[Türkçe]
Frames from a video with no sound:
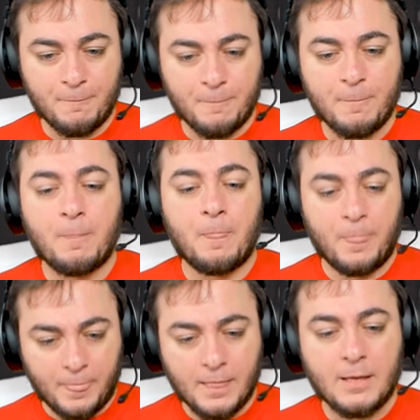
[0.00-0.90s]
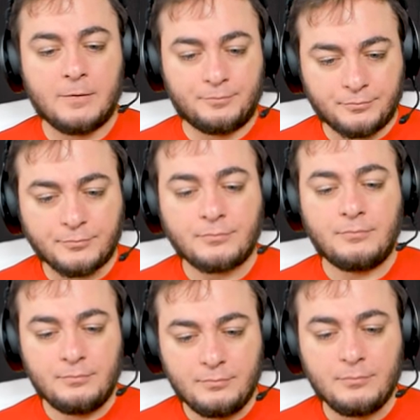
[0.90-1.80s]
Results and
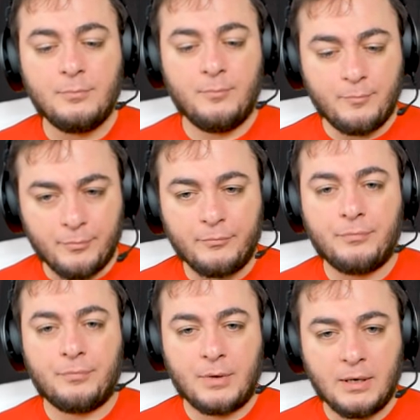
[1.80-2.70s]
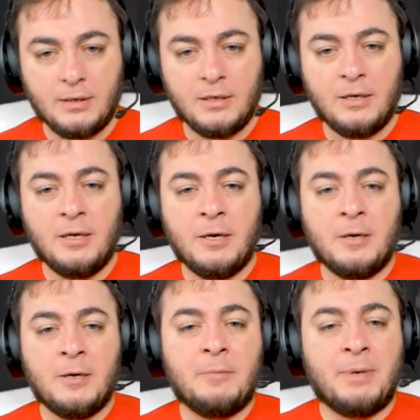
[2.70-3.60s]
discretion are my speciality.
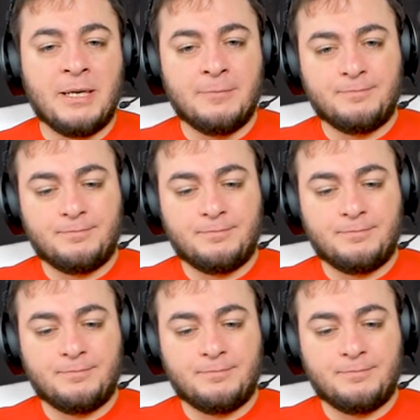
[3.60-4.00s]
Benim